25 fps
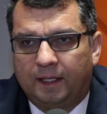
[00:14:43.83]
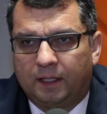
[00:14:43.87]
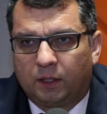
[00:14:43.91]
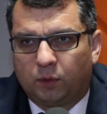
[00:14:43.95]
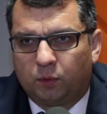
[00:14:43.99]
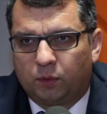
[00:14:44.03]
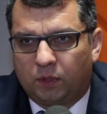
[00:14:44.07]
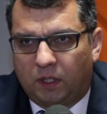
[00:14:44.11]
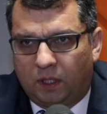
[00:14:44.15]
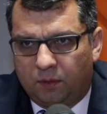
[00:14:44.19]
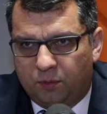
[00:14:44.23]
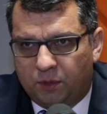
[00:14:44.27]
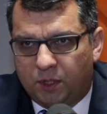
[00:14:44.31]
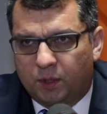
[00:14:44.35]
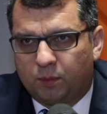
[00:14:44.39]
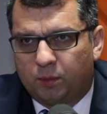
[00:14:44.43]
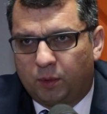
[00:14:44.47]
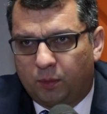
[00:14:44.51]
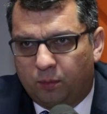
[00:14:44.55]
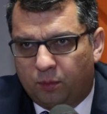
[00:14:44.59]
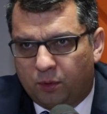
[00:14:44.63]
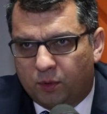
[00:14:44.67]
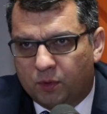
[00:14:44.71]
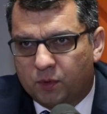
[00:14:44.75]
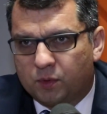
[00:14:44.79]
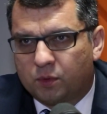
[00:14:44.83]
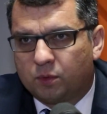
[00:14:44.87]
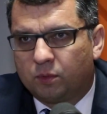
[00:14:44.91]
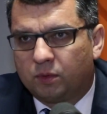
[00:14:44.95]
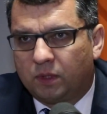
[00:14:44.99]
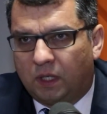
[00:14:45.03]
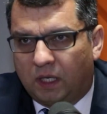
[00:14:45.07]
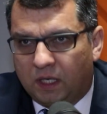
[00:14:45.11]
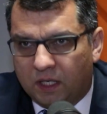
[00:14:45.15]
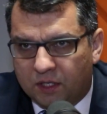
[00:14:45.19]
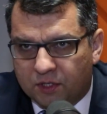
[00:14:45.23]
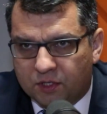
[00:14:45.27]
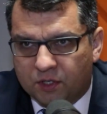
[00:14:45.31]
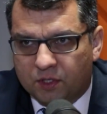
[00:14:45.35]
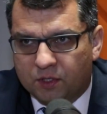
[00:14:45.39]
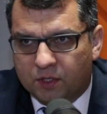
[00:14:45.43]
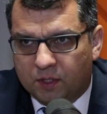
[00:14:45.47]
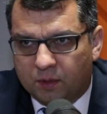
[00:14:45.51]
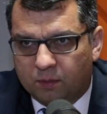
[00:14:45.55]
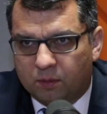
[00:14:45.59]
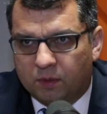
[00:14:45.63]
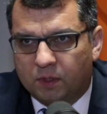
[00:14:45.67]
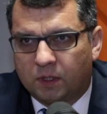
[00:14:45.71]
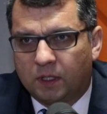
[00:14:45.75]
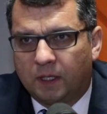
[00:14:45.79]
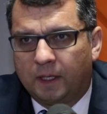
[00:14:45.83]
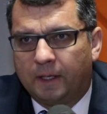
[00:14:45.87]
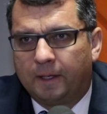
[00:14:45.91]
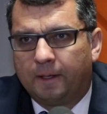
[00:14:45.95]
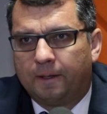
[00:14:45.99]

która im się po prostu należy, żeby